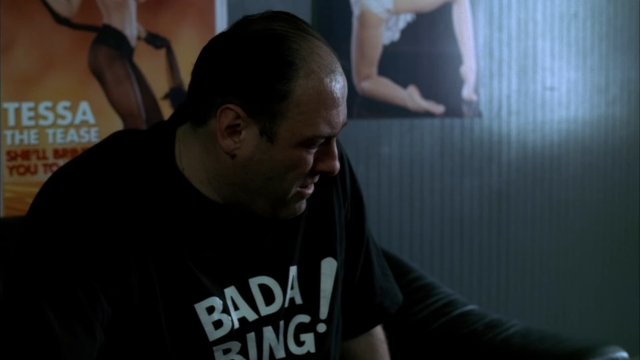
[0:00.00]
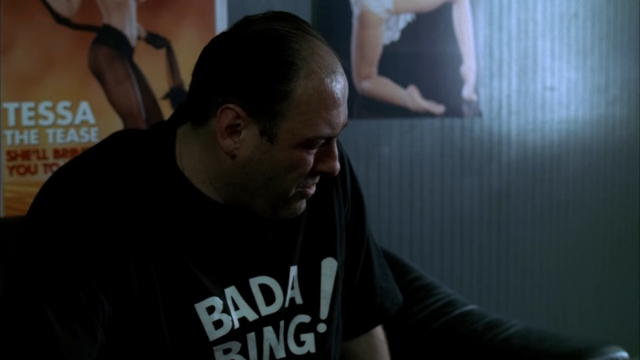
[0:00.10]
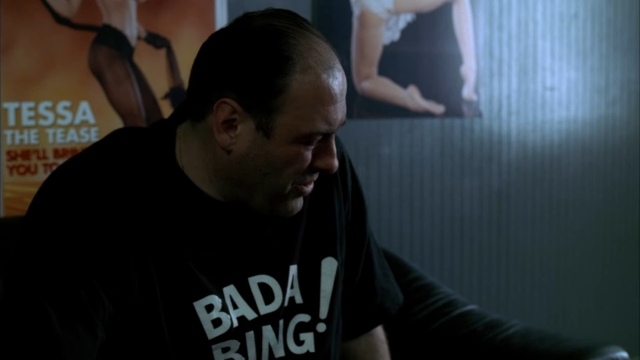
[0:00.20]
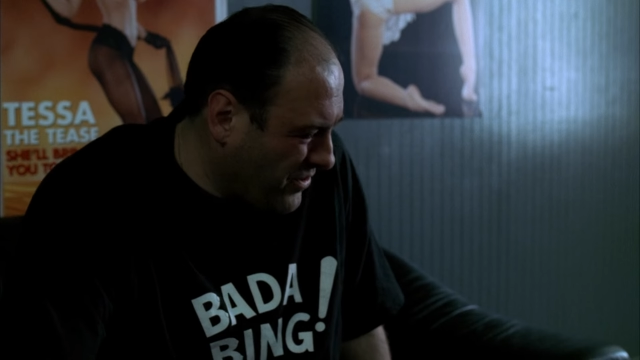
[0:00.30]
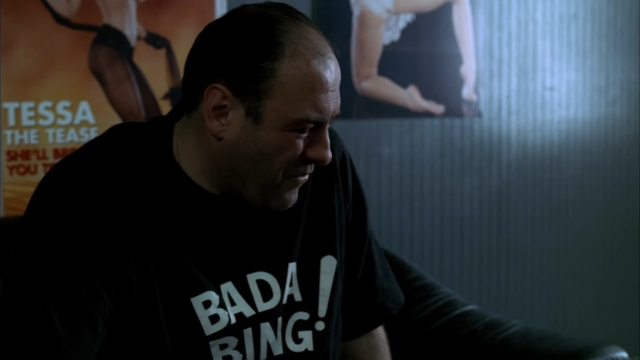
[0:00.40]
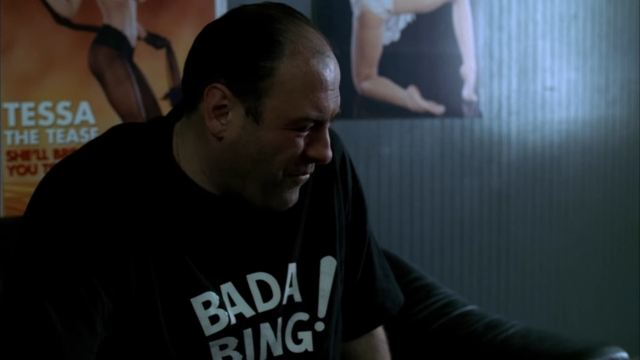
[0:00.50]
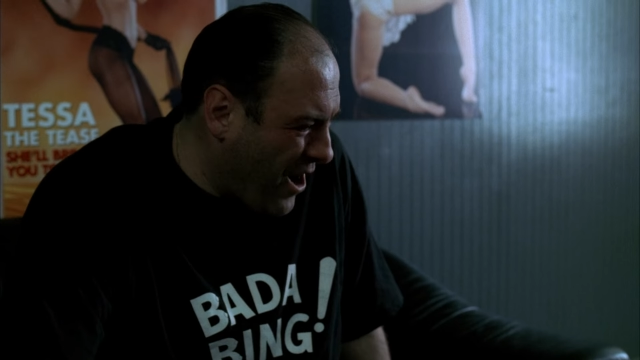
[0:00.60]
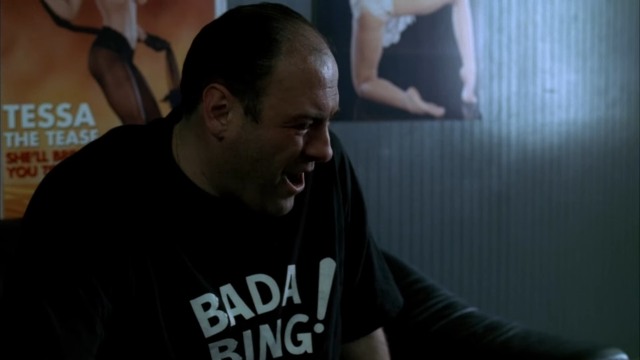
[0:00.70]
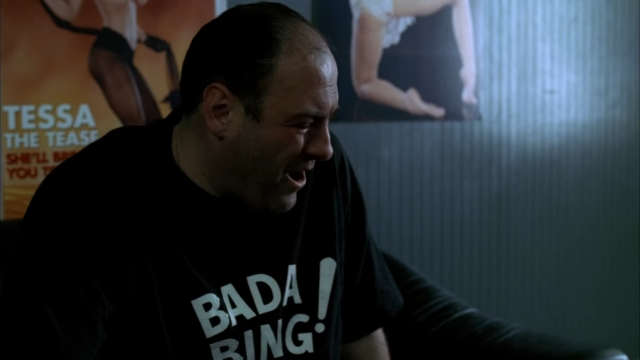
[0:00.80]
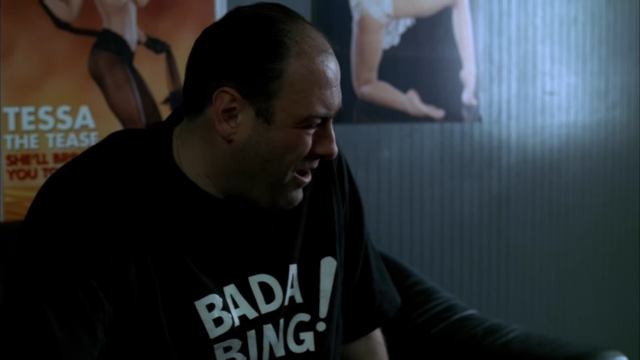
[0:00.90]
Tony se
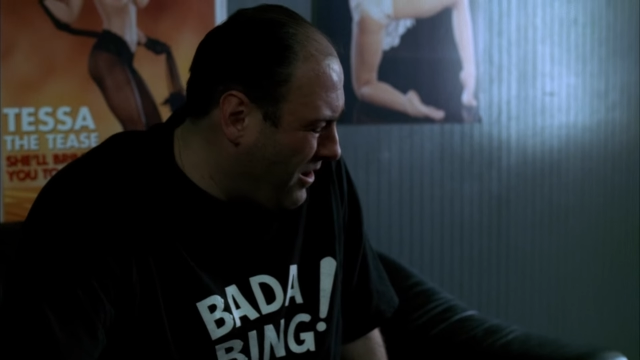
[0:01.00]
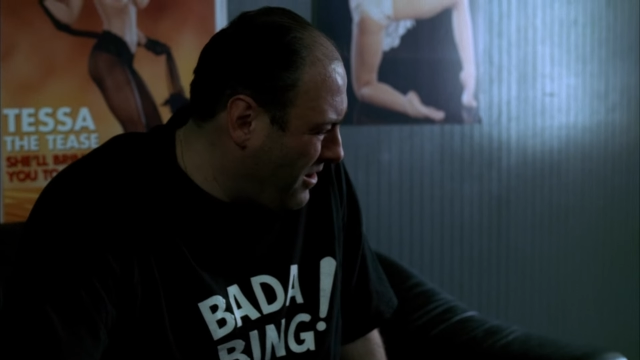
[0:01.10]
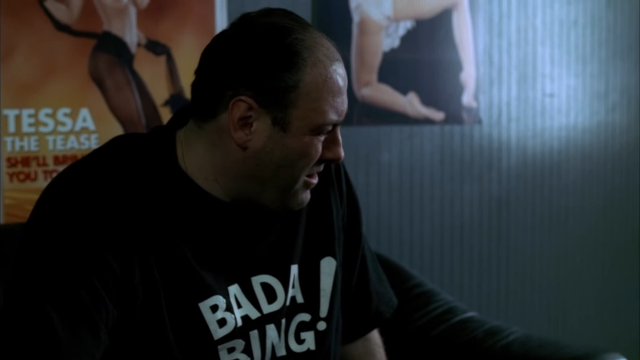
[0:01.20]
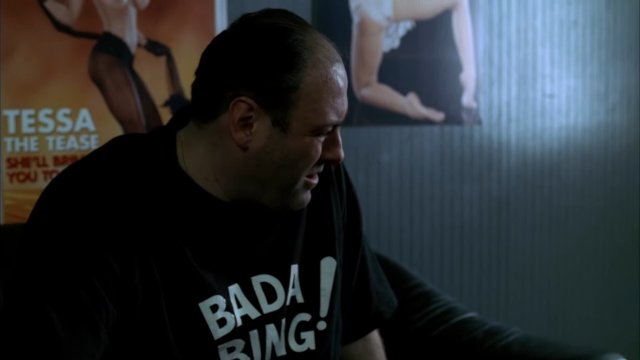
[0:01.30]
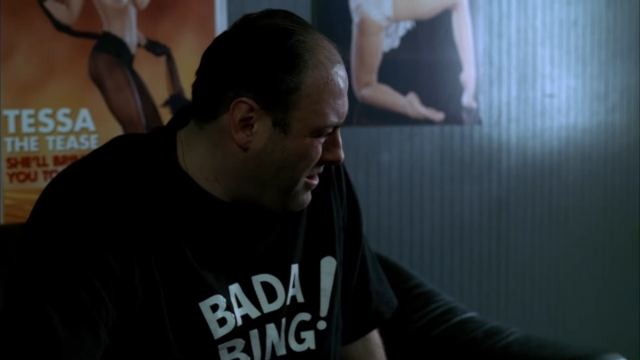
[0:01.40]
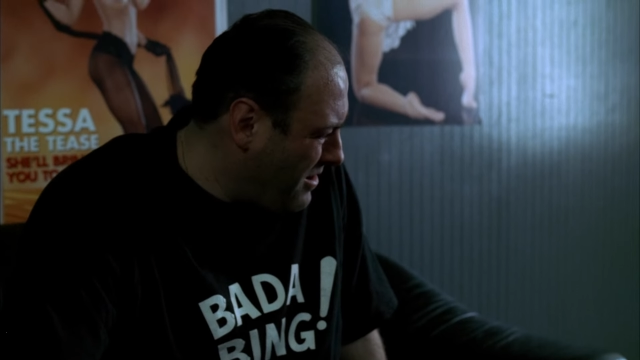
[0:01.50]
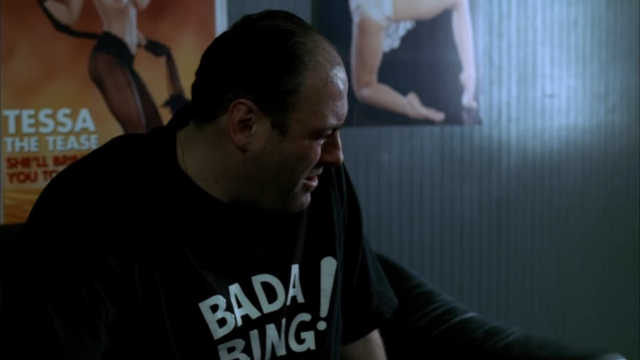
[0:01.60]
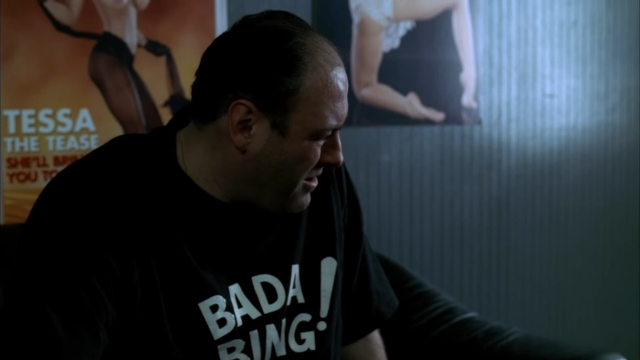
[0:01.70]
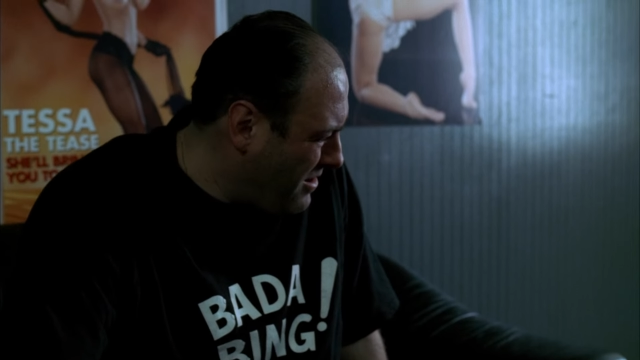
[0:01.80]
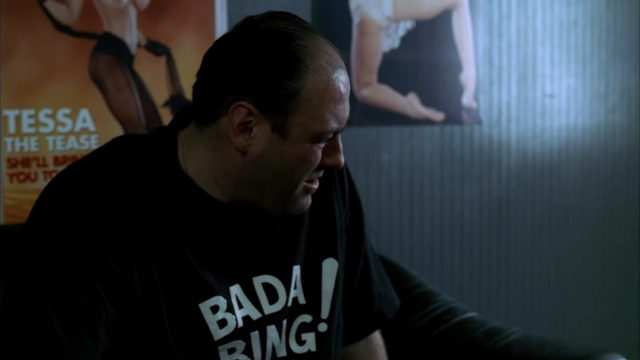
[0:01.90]
despierta, Chris
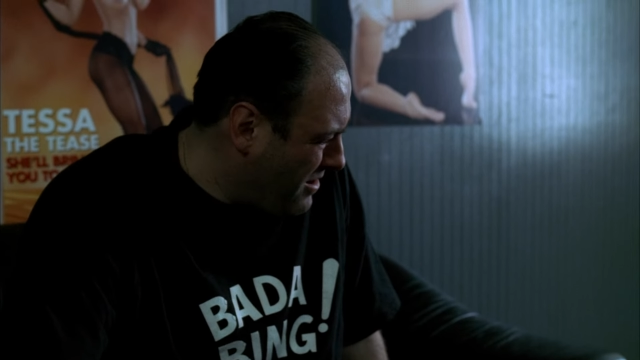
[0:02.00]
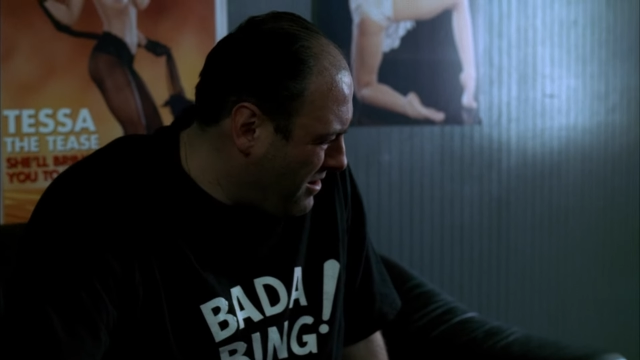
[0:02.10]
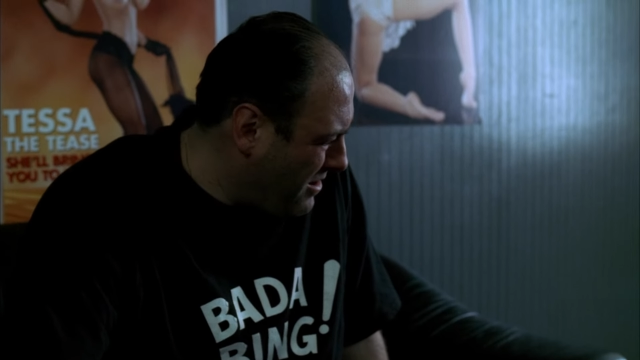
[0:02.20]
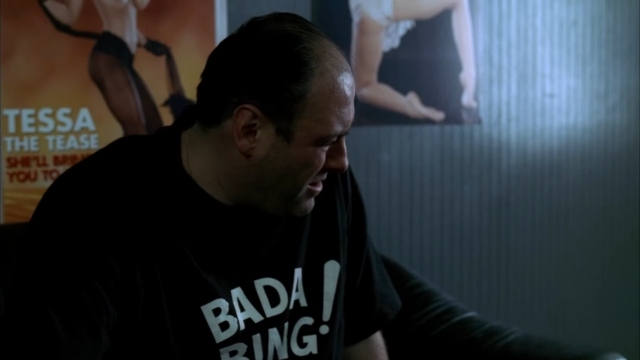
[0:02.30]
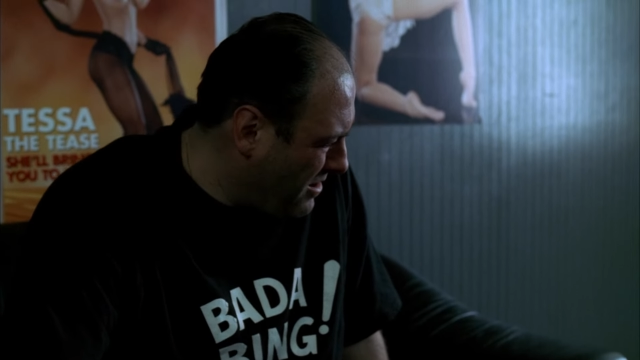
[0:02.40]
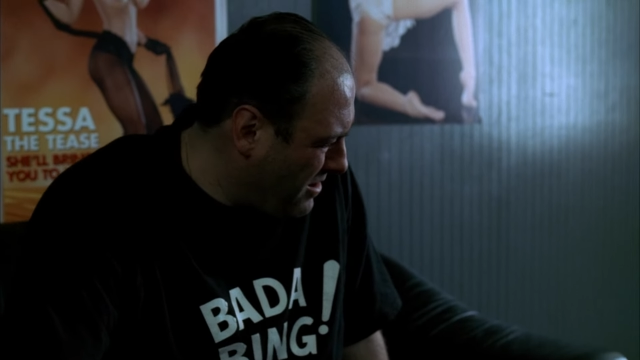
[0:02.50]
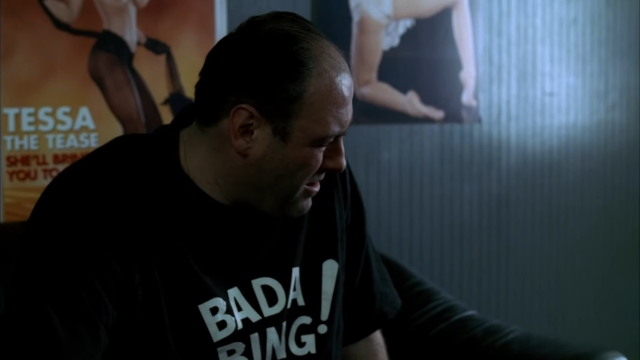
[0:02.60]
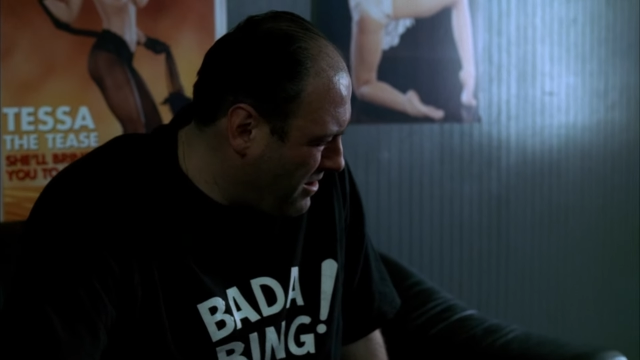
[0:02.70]
ya no estaba,